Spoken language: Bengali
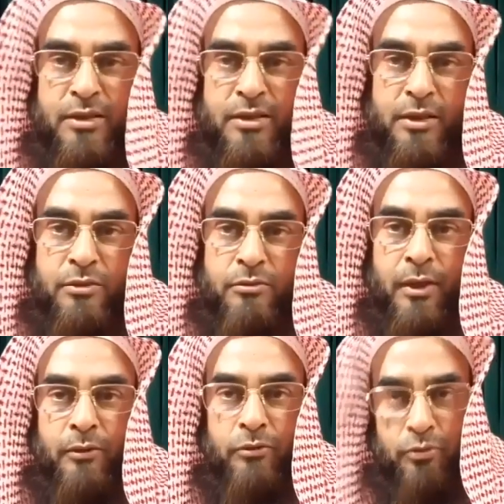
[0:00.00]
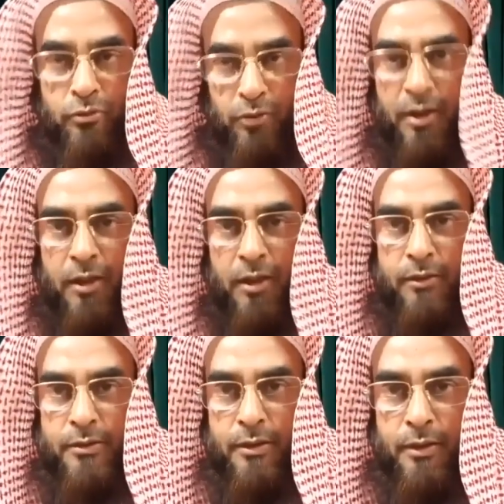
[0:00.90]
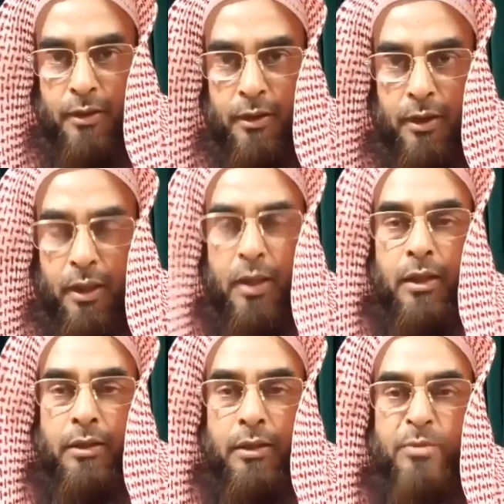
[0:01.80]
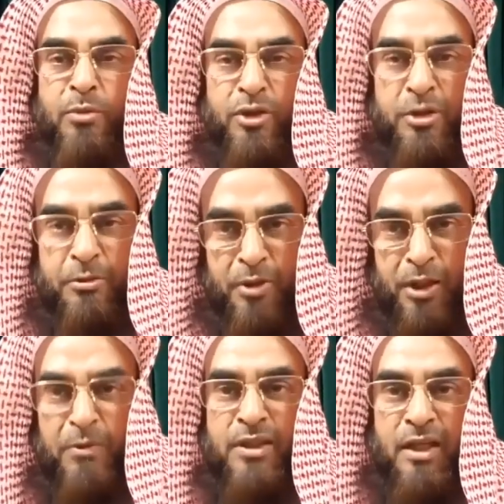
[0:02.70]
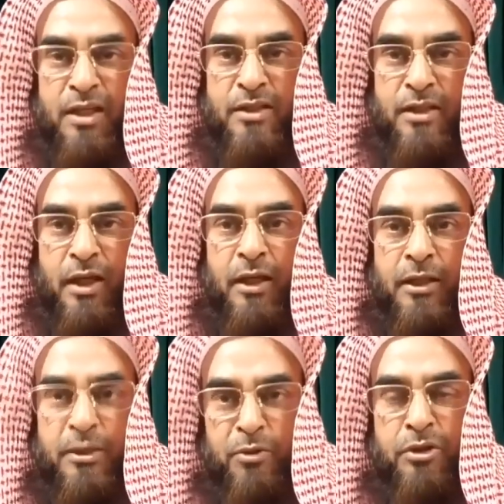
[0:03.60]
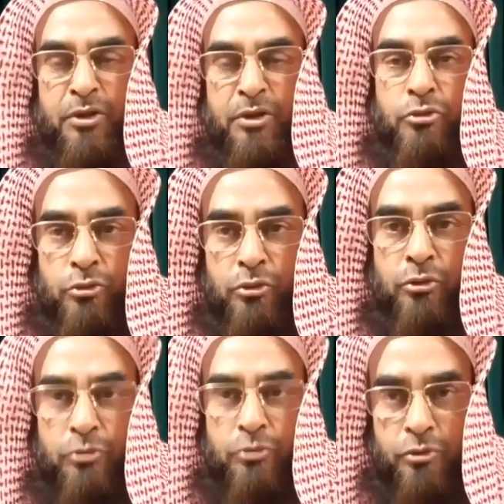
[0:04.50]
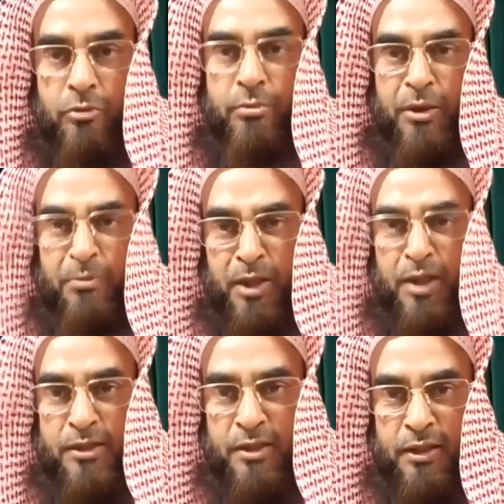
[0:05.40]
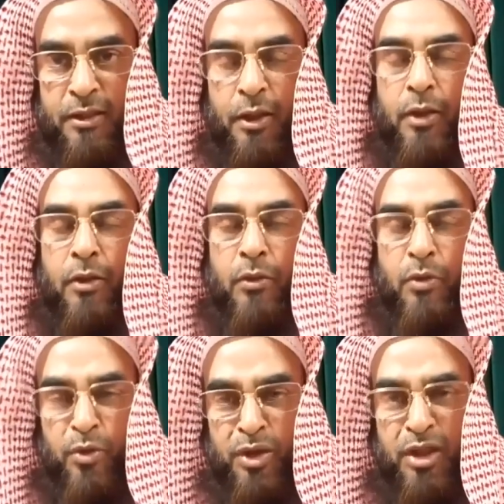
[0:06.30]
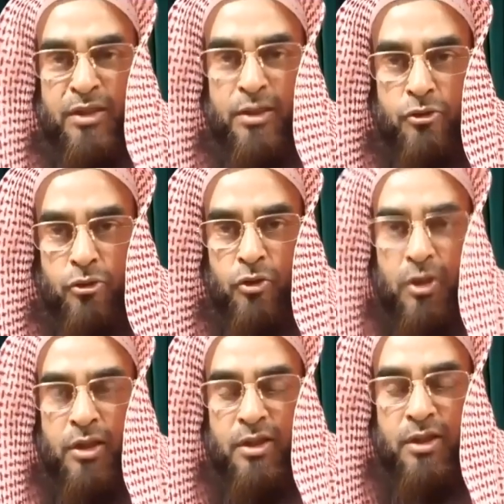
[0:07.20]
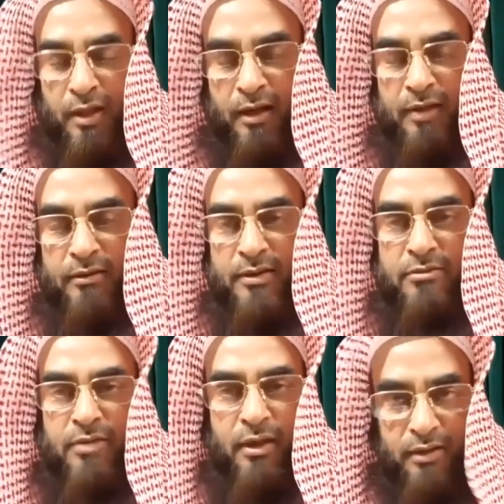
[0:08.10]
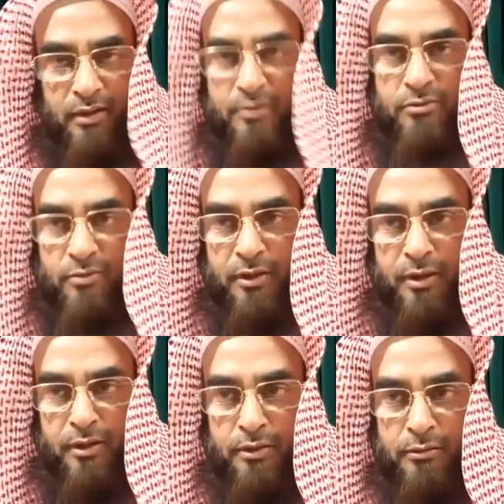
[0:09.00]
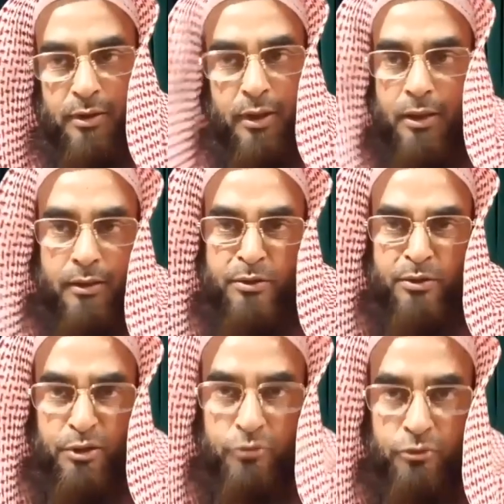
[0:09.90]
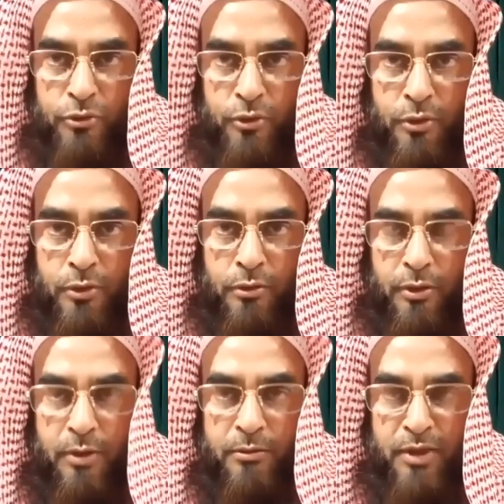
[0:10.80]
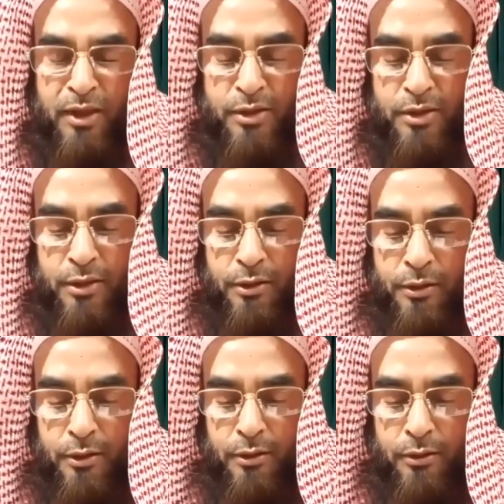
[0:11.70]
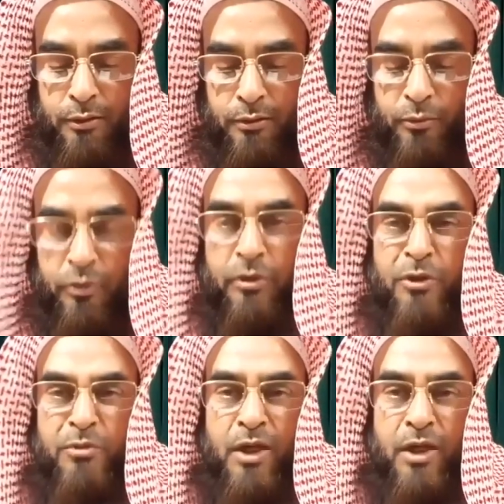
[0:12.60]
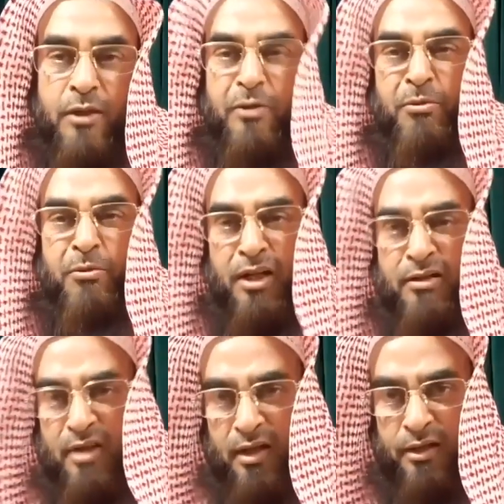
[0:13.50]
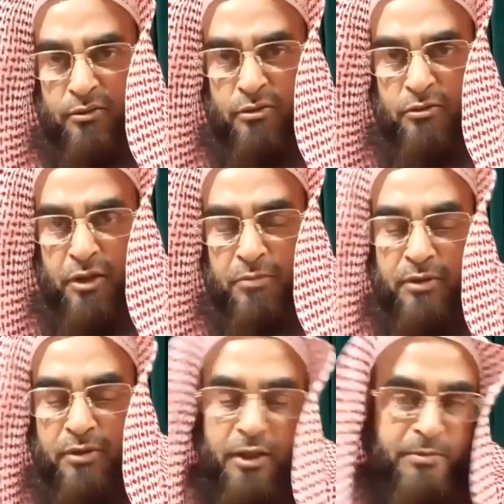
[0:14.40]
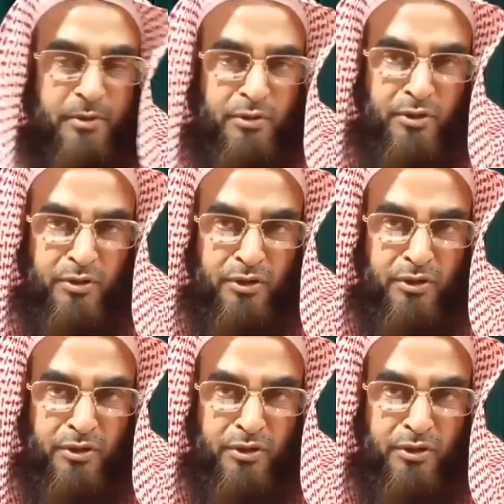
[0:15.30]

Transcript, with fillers: আহ্লাদিস বংশে বেনামাজি আছে আহ্লাদিস বংশের সুদখোর ঘুষখোর বেইমান আছে খনি আছে চোর আছে ডাকাত আছে আহলেদিস থোড়ি এটা আহলেদিস না এটা কথা বোঝা গেছে প্রথম আকিদা মানহাজ আহলেদিস হইতে হবে তারপর অন্যান্য গুলিতে এবার বোঝা গেছে